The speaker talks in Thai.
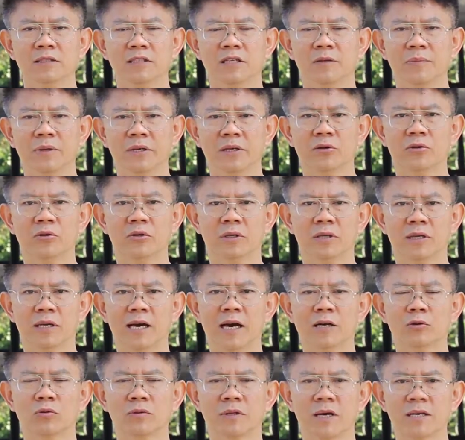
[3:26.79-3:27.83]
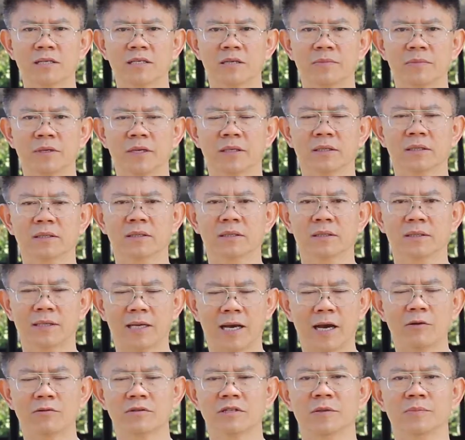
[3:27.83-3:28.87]
จะมีคนฆ่าตัวตายสำเร็จ
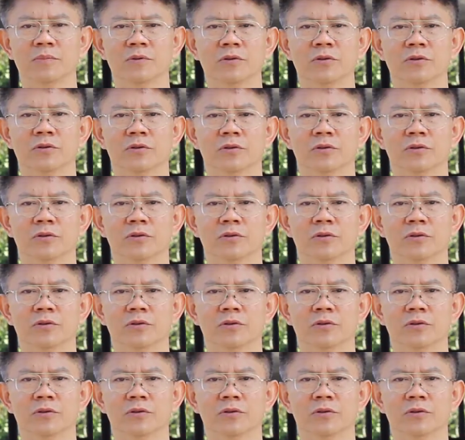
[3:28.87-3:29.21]
90 ค